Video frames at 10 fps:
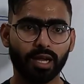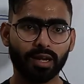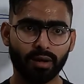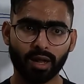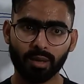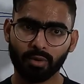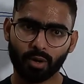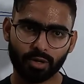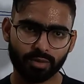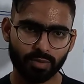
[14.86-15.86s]
इंट्रा
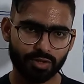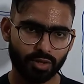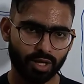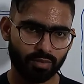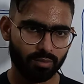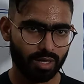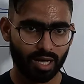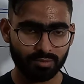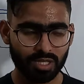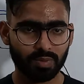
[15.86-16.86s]
एम्ब्रियोनिक मिजोरम हमें
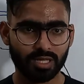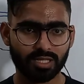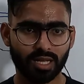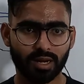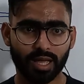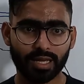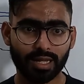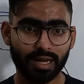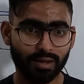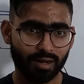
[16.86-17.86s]
नाम से पता चल रहा है कि
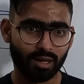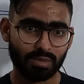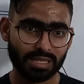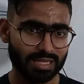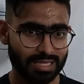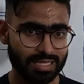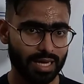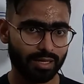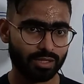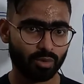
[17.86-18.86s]
इंट्रा मीन
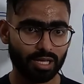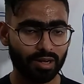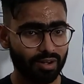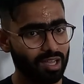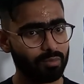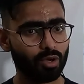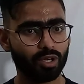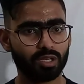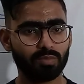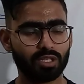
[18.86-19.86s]
इनसाइड सो इंट्रा
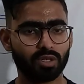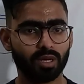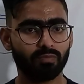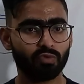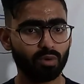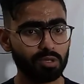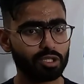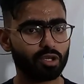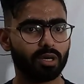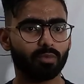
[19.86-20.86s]
एम्ब्रियोनिक मिजोरम वो
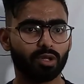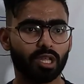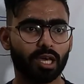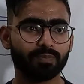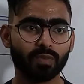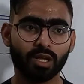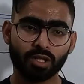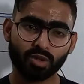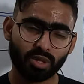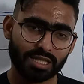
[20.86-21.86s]
मिजोरम होती है
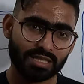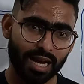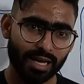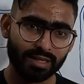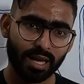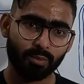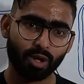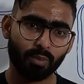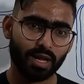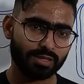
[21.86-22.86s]
जो इनसाइड द
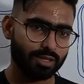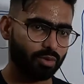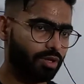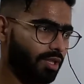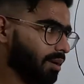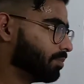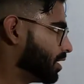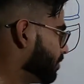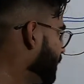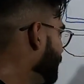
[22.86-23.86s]
एम्ब्रियो प्रेजेंट होती है
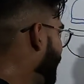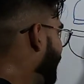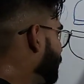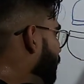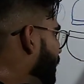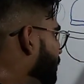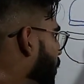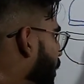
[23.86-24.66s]
बिटवीन द एक्टोडम